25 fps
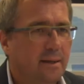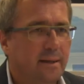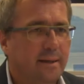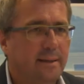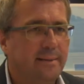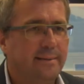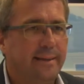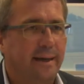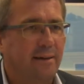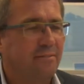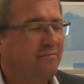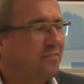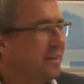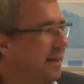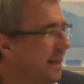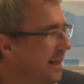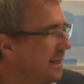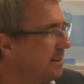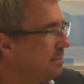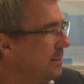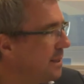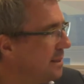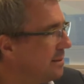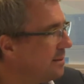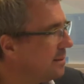Die
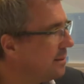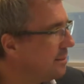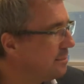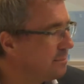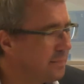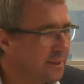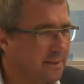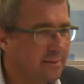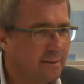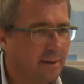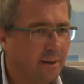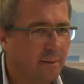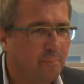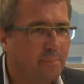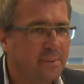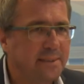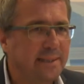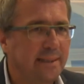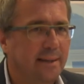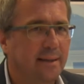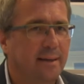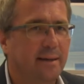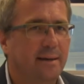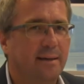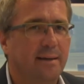Zeiten, wo mit dem
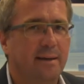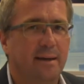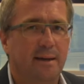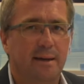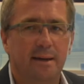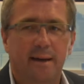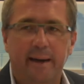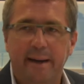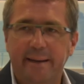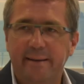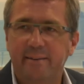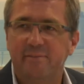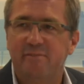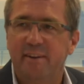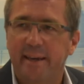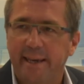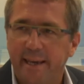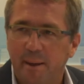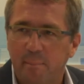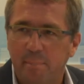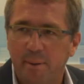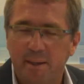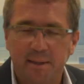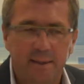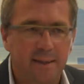Amtsantritt
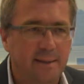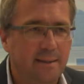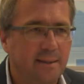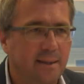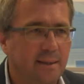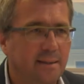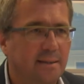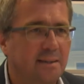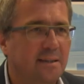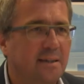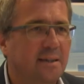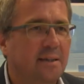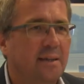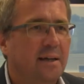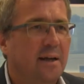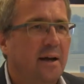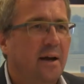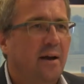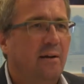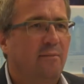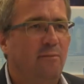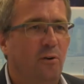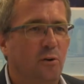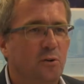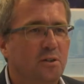auch gleich eine
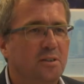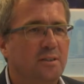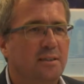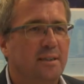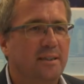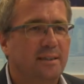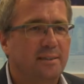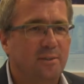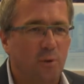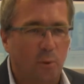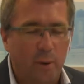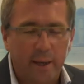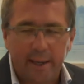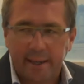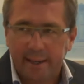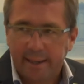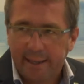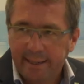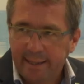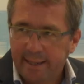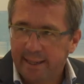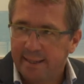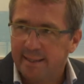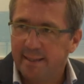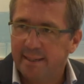sogenannte
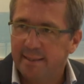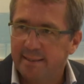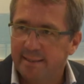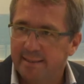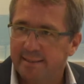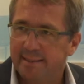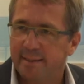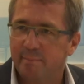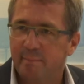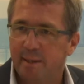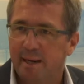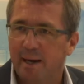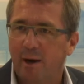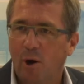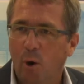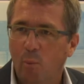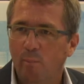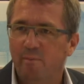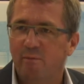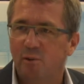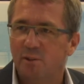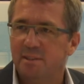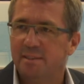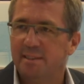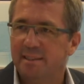Schonzeit für den
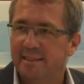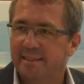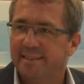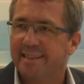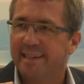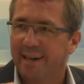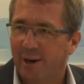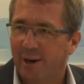jeweiligen